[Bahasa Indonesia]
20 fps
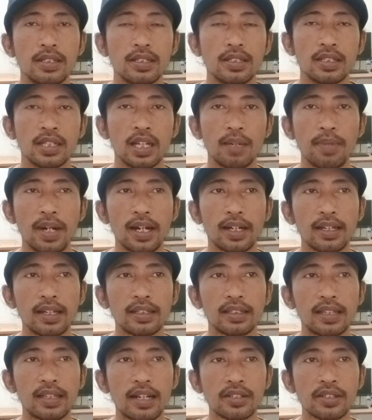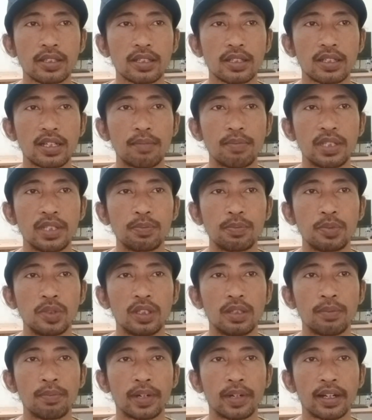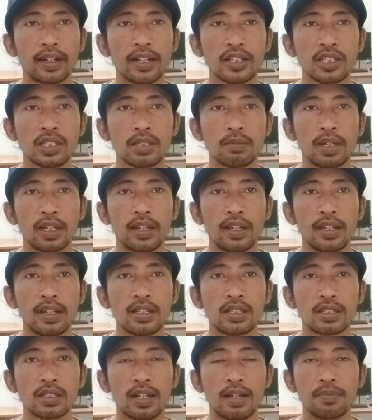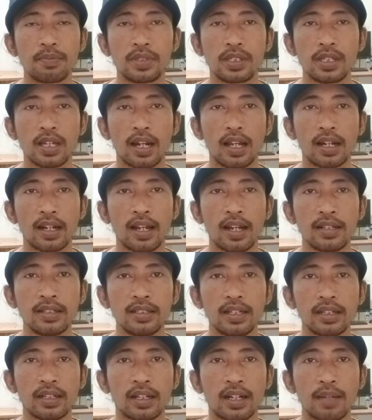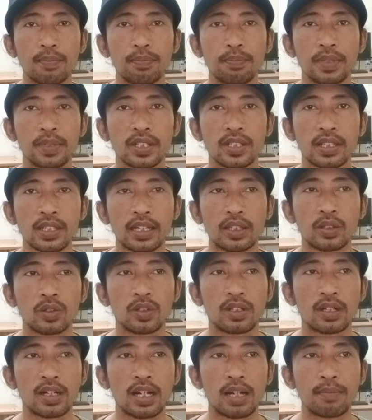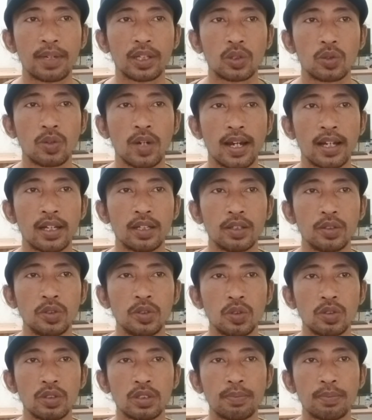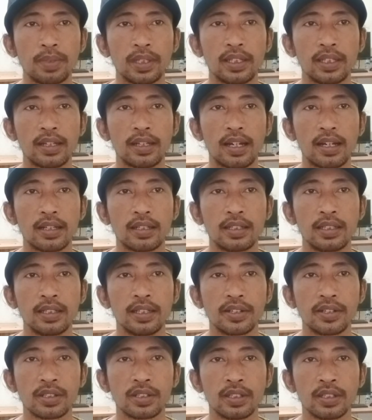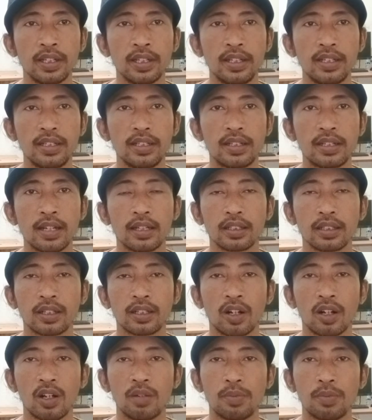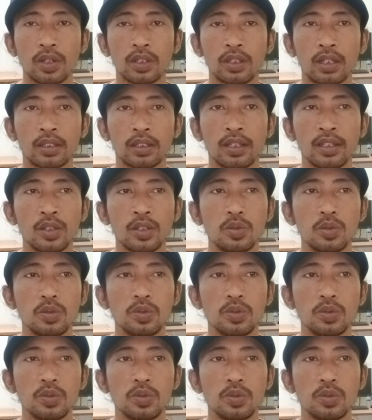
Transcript: Dia bahkan tak segan menyebut mereka sebagai Islam jalanan yang kerap mencatut nama Tuhan untuk kepentingan diri sendiri dan kelompok tertentu.